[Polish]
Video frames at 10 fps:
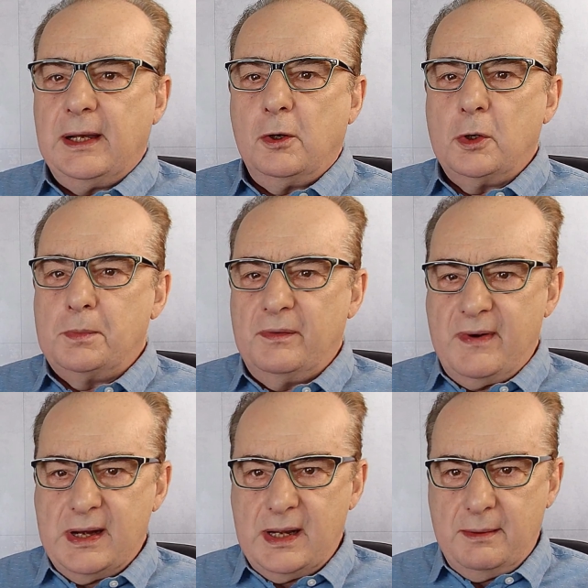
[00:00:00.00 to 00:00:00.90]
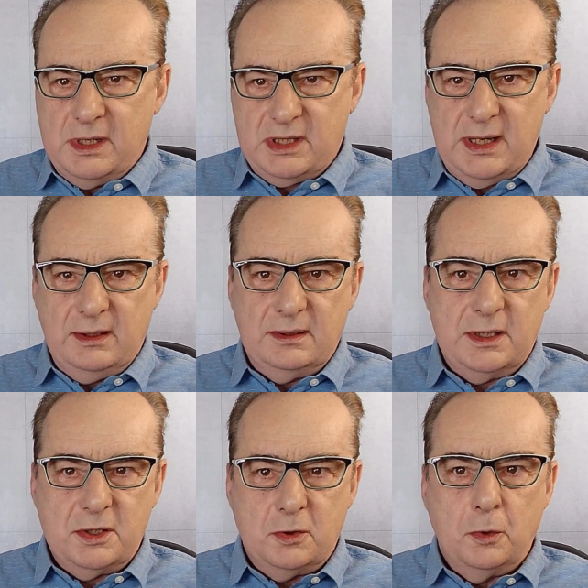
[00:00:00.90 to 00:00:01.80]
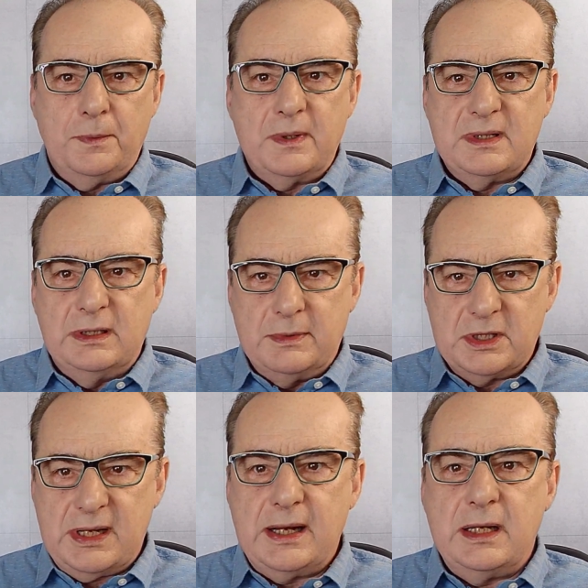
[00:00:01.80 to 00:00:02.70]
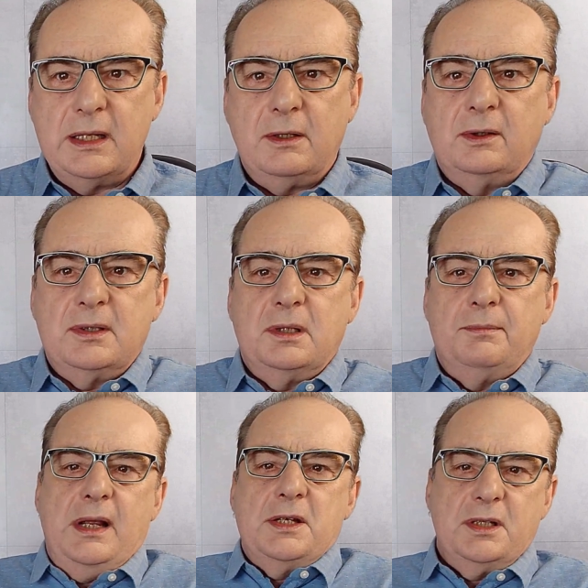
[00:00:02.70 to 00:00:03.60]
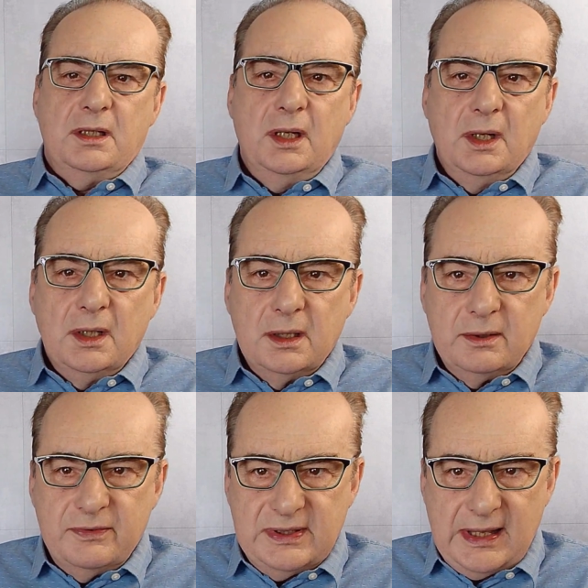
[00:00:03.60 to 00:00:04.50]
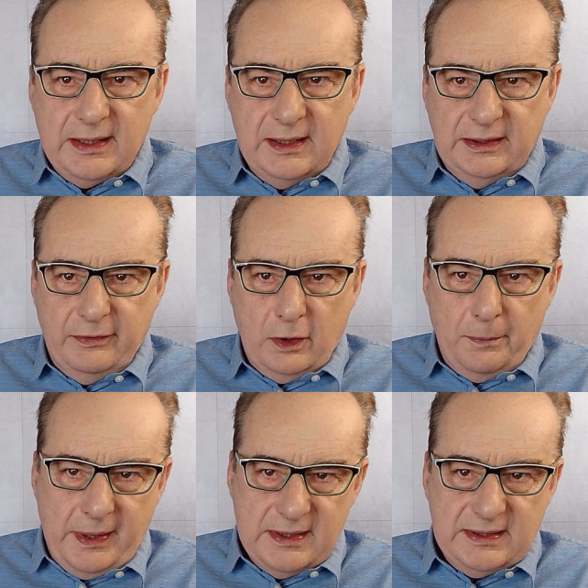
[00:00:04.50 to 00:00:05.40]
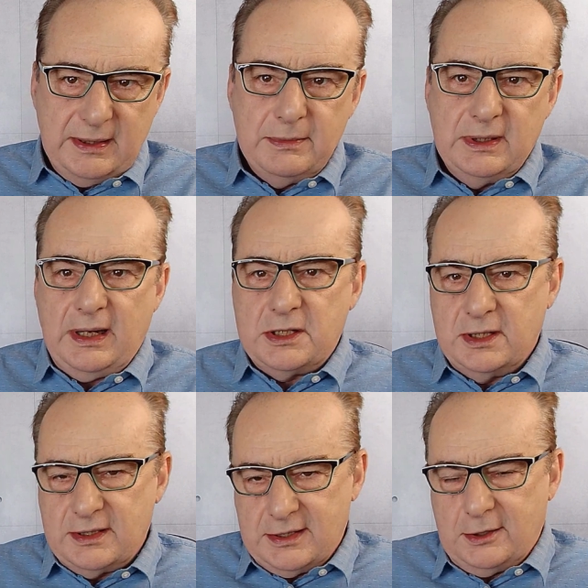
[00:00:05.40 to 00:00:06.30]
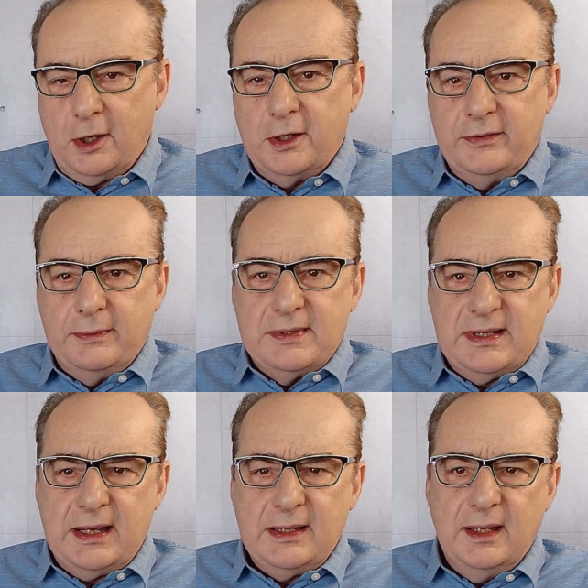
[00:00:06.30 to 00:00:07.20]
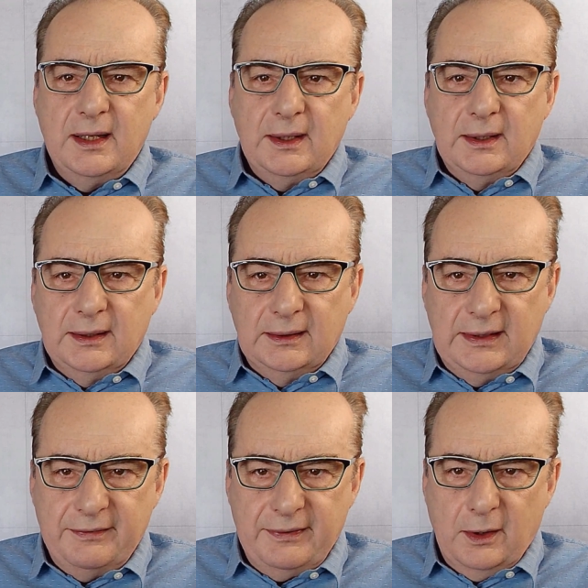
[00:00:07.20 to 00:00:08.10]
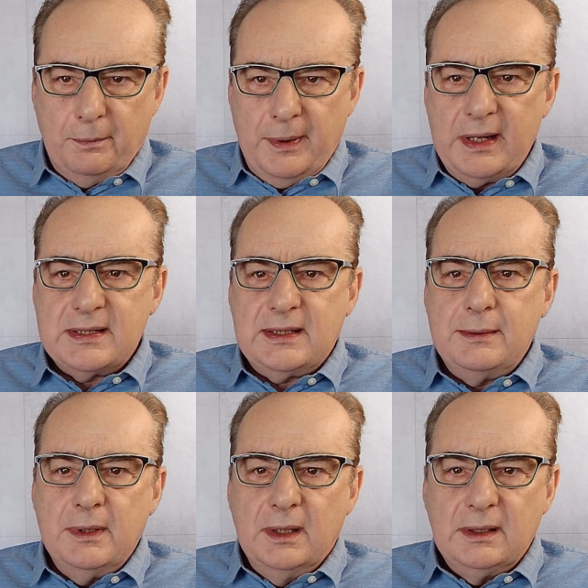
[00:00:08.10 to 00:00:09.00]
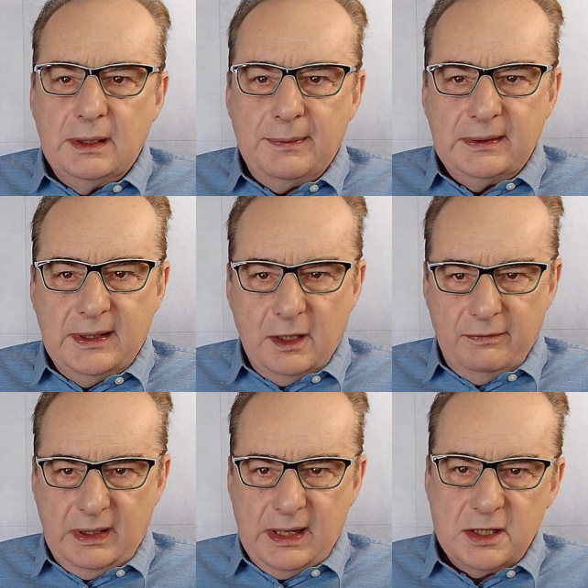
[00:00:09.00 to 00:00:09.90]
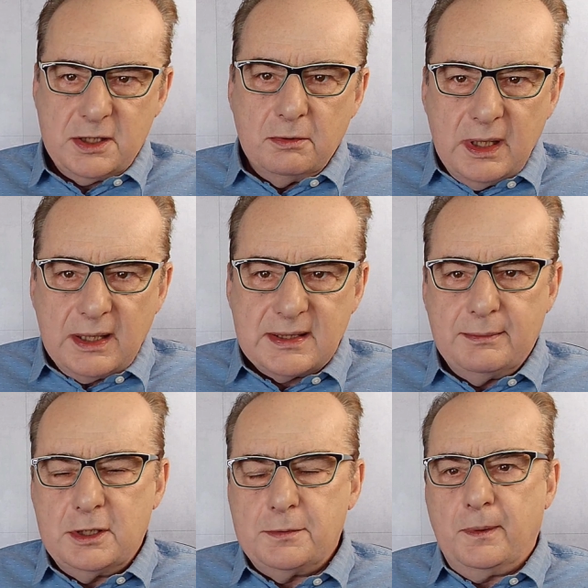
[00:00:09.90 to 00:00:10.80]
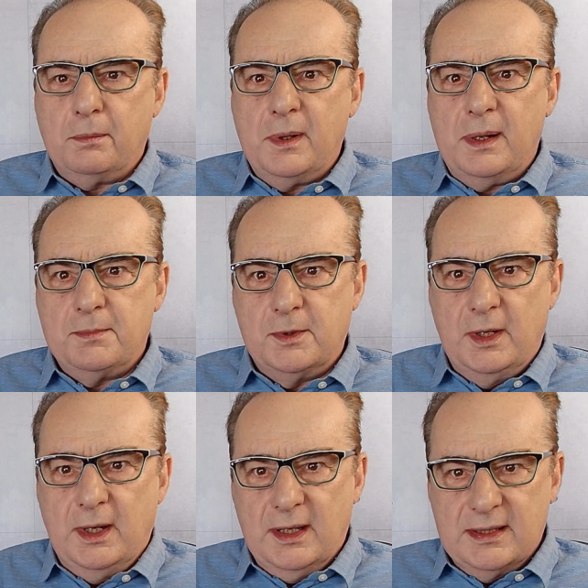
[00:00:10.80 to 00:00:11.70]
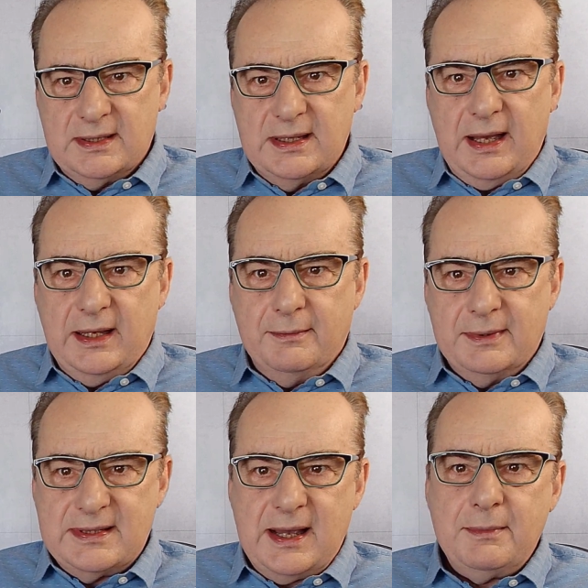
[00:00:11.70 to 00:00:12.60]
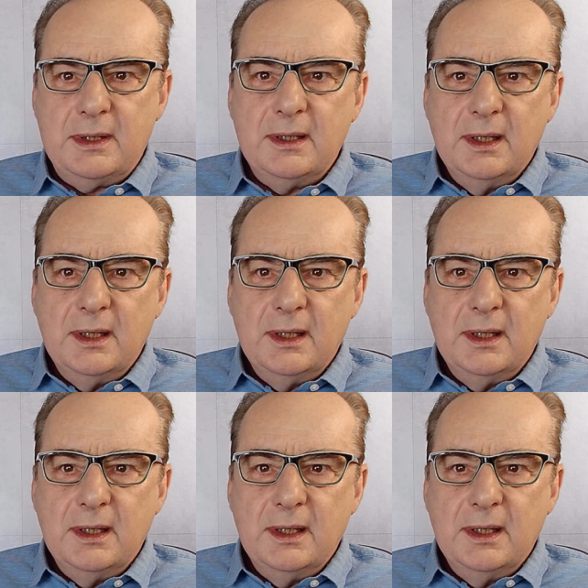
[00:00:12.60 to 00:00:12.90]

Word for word: kupowania mieszkań, to znaczy kupię sobie mieszkanie, niech ono sobie leży w stanie deweloperskim, niech raczej se stoi w tym stanie deweloperskim, nie będę go wykańczał, nie chcę mieć problemu z najemcami,